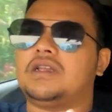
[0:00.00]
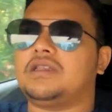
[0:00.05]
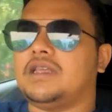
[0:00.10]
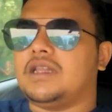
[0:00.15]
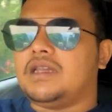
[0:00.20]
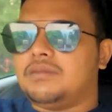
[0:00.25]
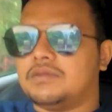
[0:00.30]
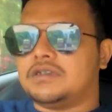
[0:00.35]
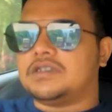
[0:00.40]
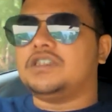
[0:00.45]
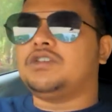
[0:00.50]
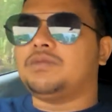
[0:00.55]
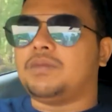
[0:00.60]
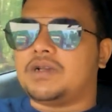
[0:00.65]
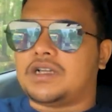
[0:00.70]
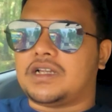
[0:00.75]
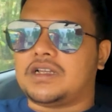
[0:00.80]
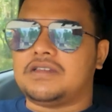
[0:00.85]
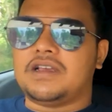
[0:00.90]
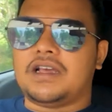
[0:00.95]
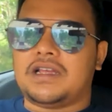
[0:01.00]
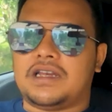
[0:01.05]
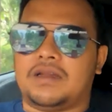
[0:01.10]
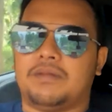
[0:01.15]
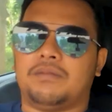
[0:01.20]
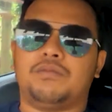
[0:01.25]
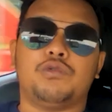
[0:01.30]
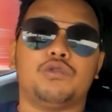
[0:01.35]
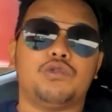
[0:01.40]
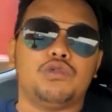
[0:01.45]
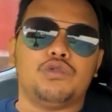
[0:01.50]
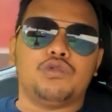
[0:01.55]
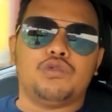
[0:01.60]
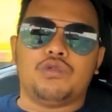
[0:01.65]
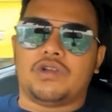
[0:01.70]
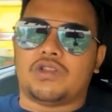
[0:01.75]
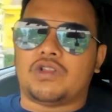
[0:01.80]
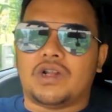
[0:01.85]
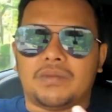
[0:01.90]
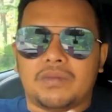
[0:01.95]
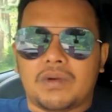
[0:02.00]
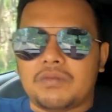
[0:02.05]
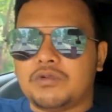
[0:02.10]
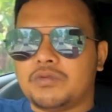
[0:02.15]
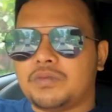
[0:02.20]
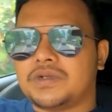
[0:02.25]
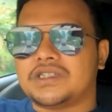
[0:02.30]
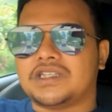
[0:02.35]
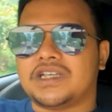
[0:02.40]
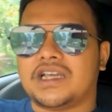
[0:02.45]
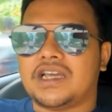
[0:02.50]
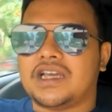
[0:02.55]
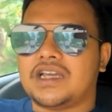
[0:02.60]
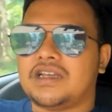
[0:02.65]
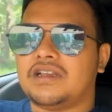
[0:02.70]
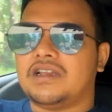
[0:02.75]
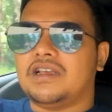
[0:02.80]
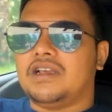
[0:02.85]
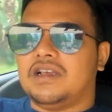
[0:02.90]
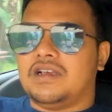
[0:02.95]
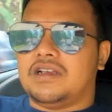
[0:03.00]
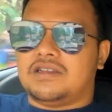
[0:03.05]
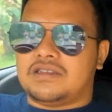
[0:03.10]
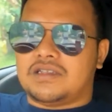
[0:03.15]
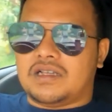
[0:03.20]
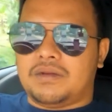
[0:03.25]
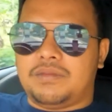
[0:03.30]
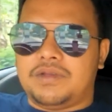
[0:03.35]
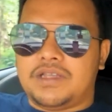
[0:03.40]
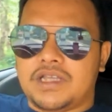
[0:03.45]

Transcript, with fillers: benar jadi mesin cuma kerja 60 atau 50%,